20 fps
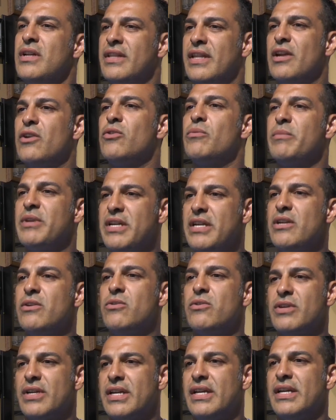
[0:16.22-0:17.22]
tengo mi
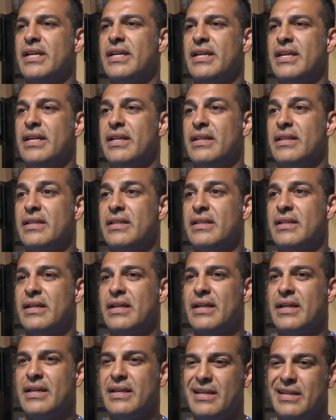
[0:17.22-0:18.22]
hijo eh,
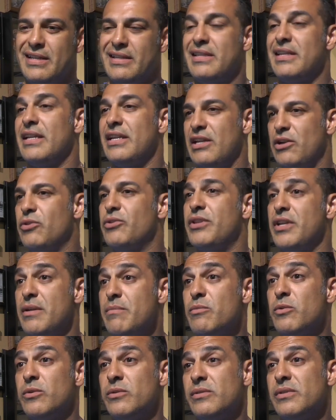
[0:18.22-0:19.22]
que, tiene
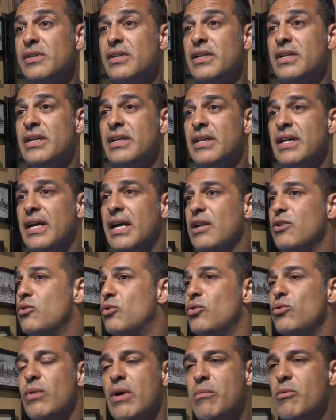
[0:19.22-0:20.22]
autismo,
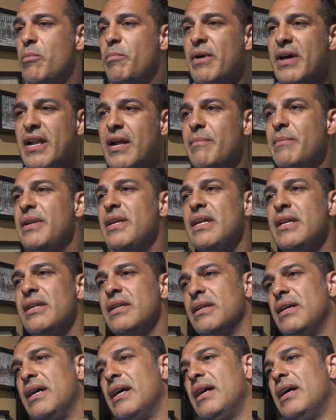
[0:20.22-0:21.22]
algo nuevo para mí,
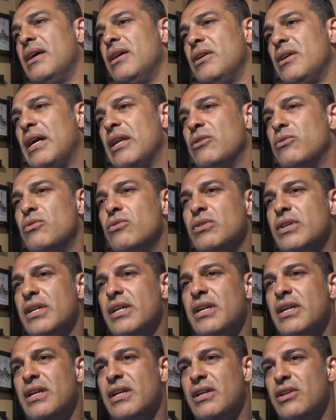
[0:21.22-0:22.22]
eh, algo
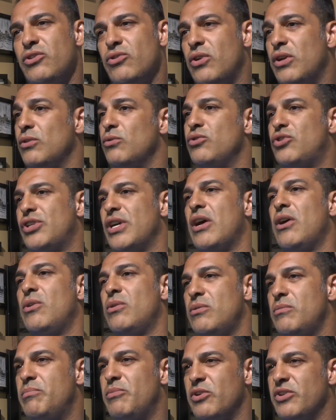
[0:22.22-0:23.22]
que yo he luchado
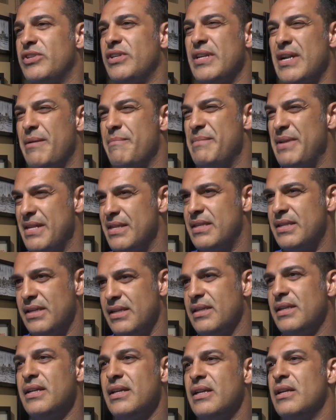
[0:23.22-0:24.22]
personalmente
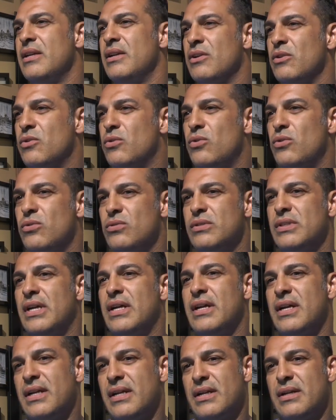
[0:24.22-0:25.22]
con
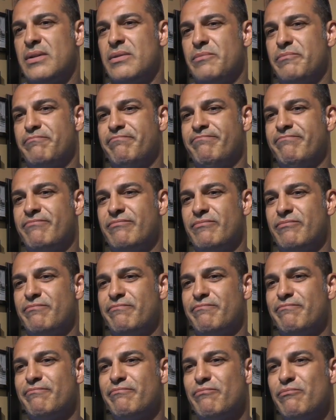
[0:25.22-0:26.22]

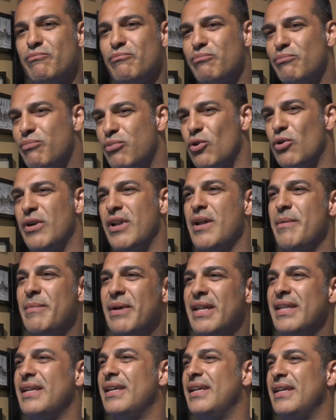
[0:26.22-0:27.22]
el
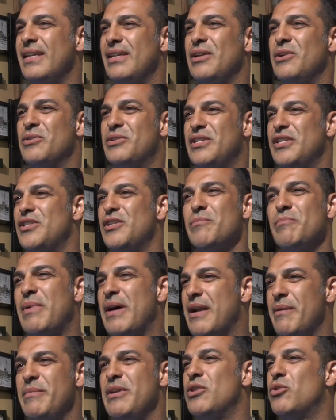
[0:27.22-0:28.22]
problema de, de autismo,
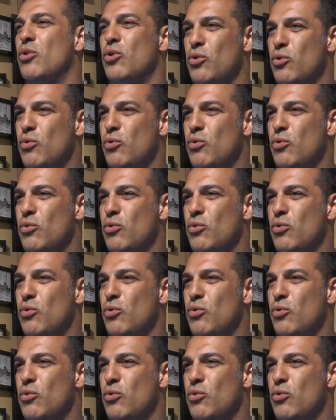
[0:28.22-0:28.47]
para mí todo